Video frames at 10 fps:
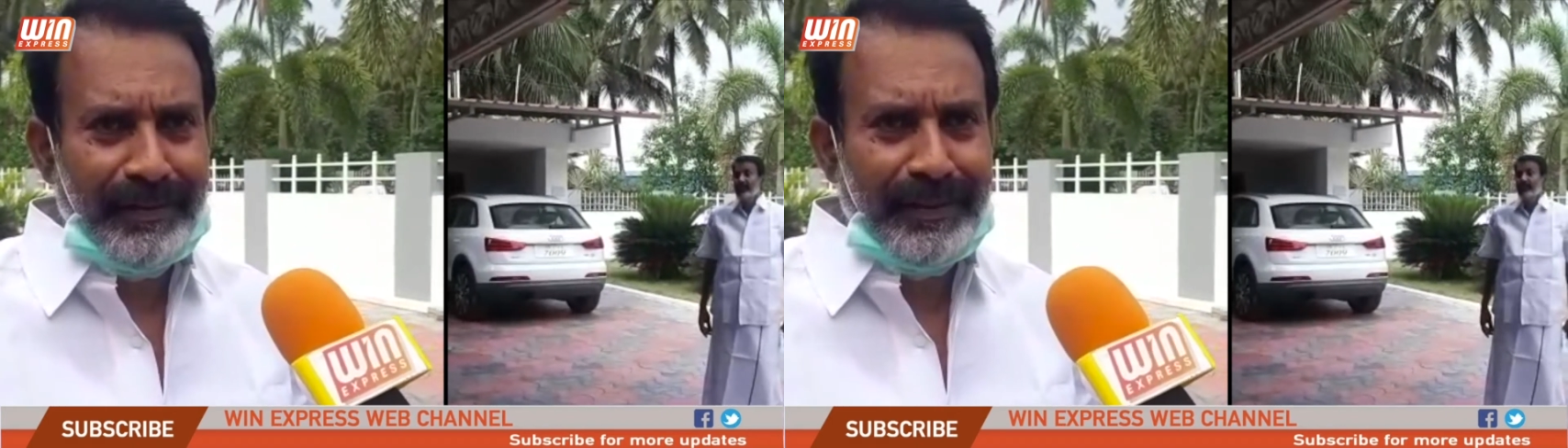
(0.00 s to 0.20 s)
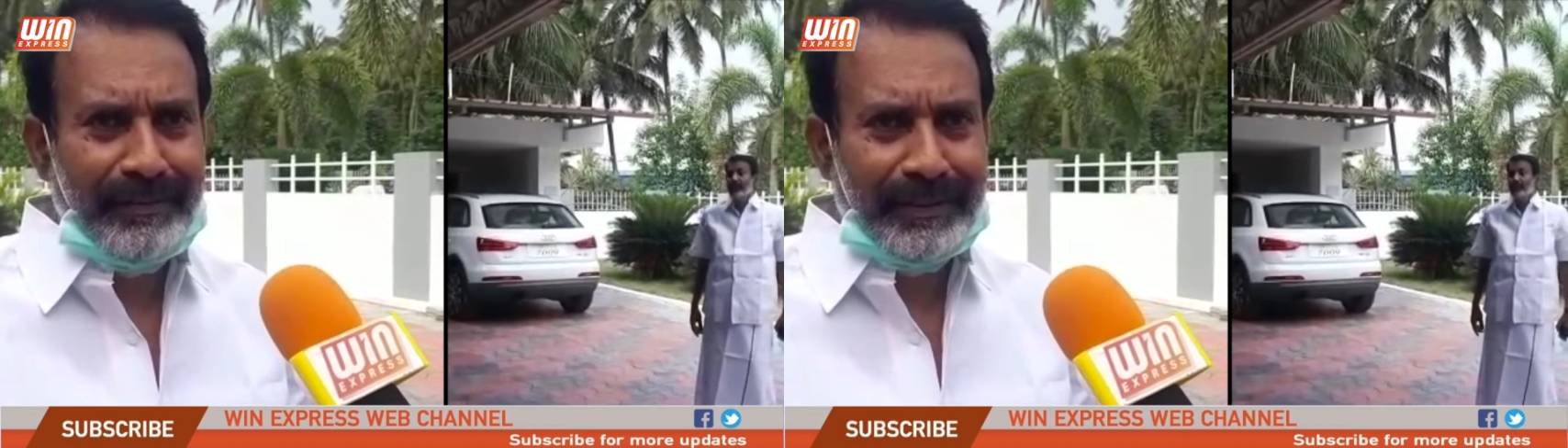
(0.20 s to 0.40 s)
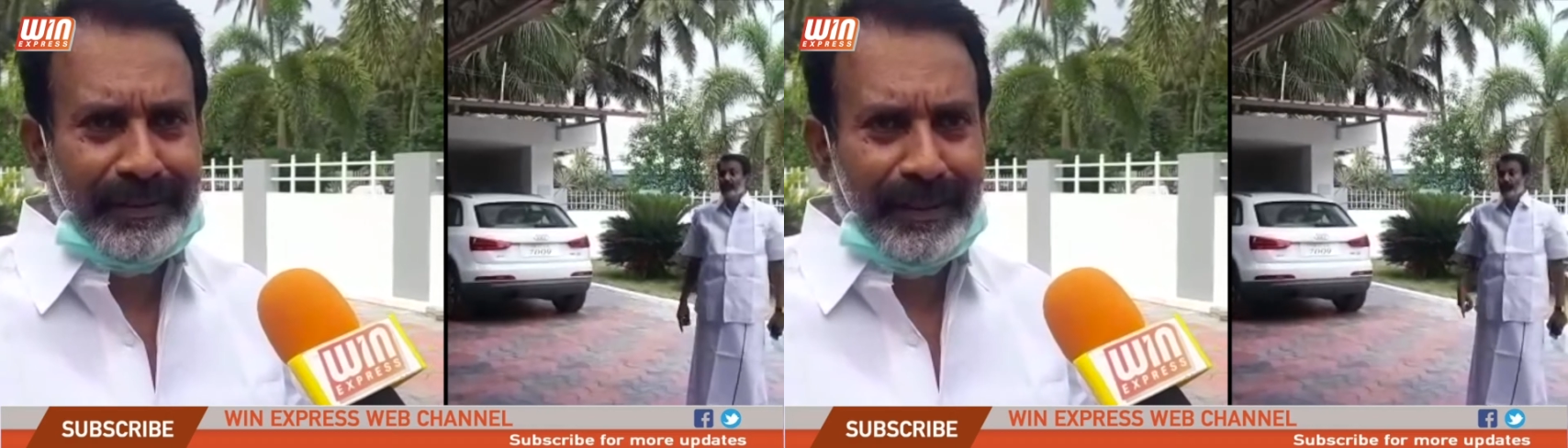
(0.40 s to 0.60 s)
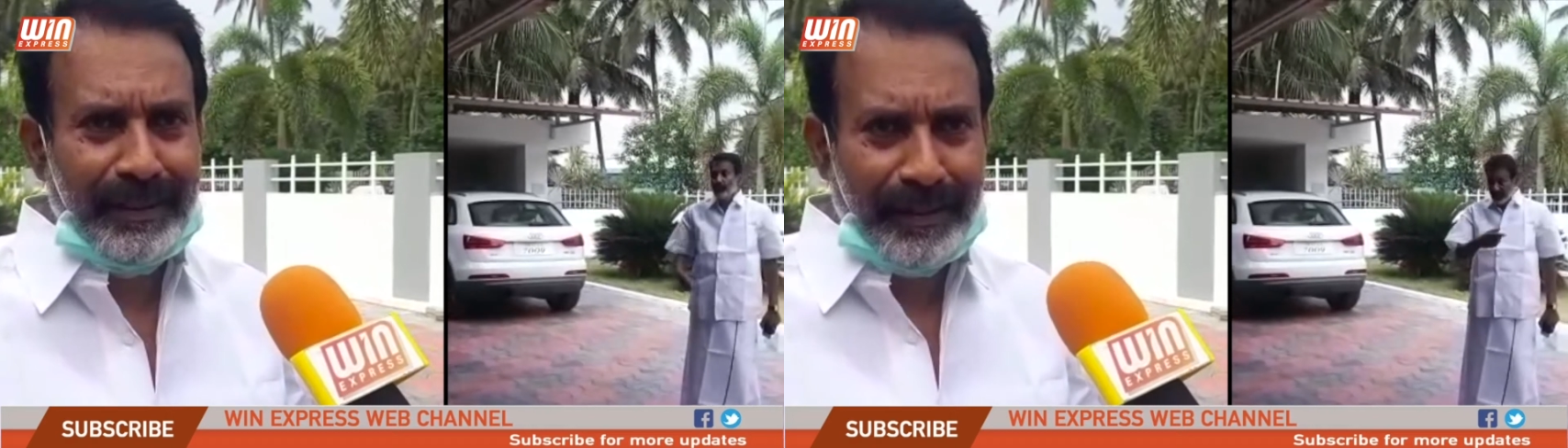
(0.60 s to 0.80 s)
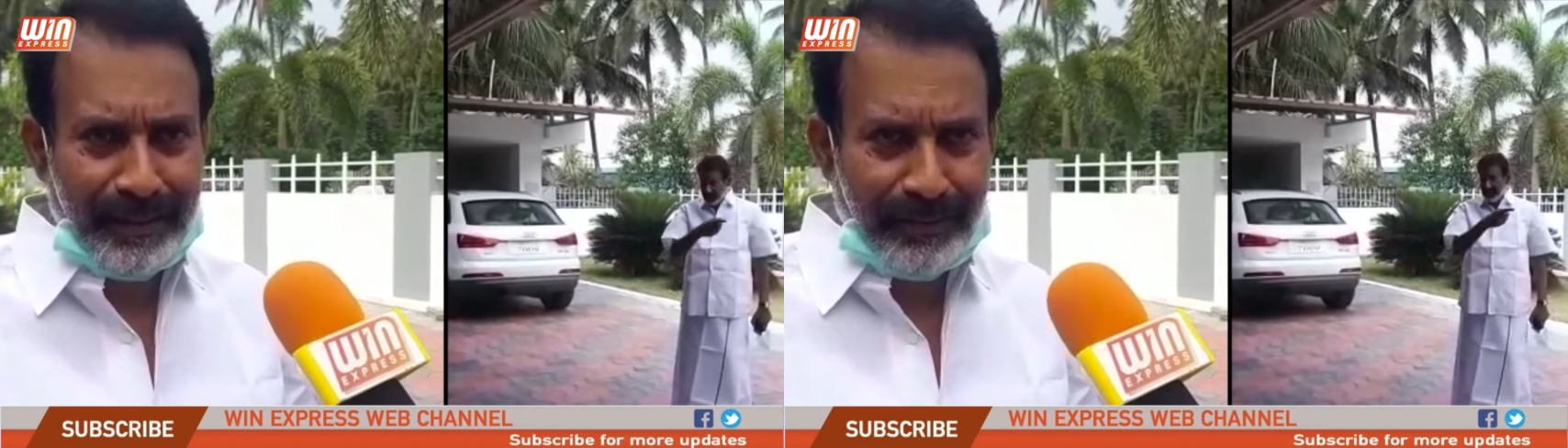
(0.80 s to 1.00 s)
வீட்டு
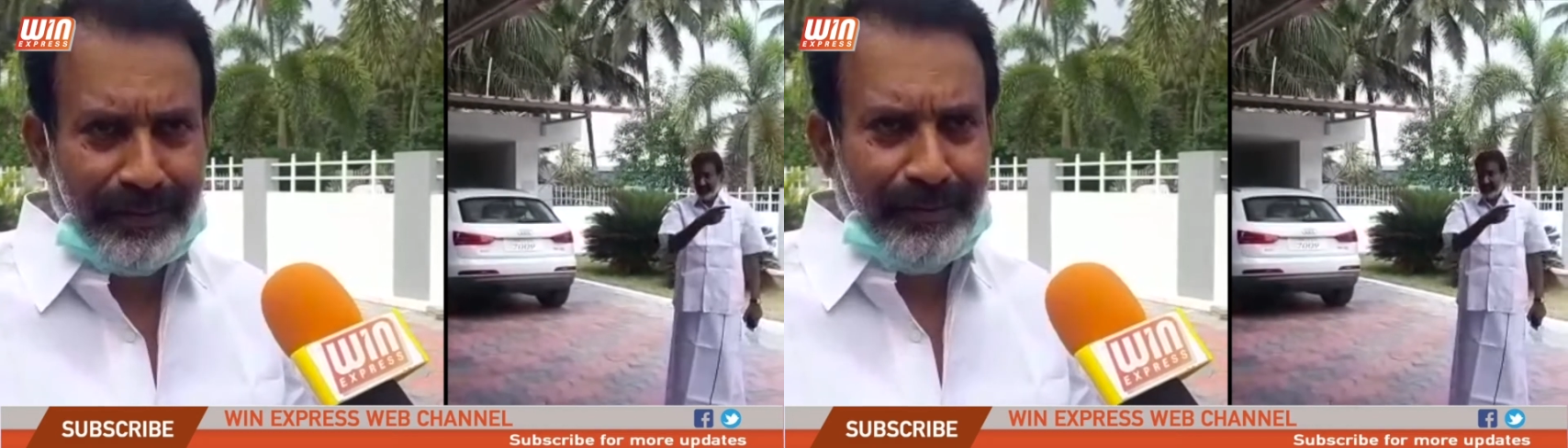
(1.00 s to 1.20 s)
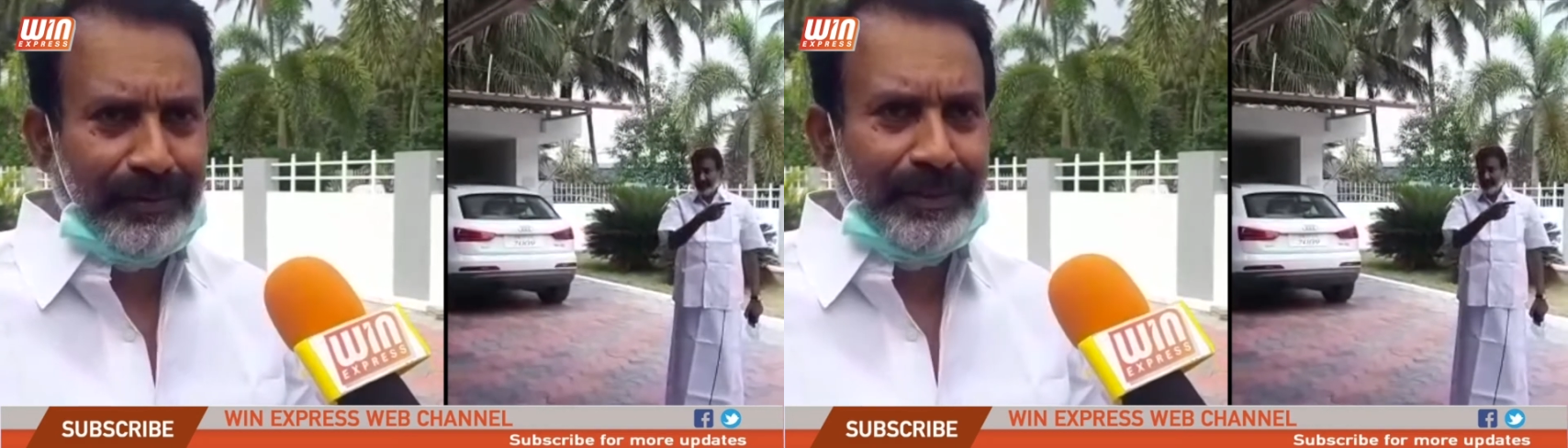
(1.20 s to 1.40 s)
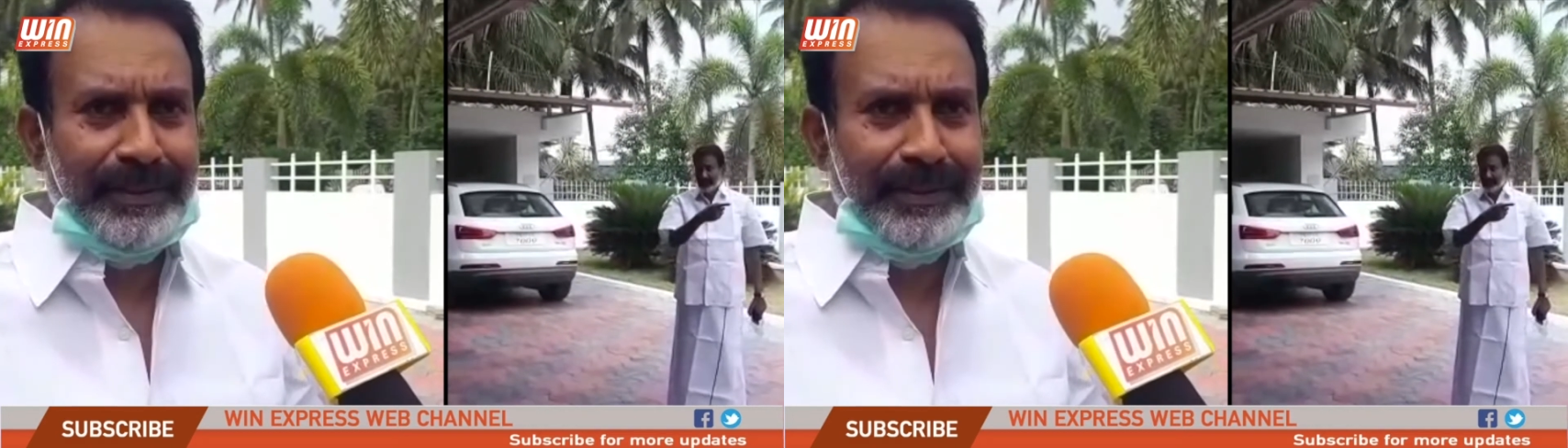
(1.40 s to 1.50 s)
வசதிகள் எல்லாம் இன்னும் கொஞ்சம்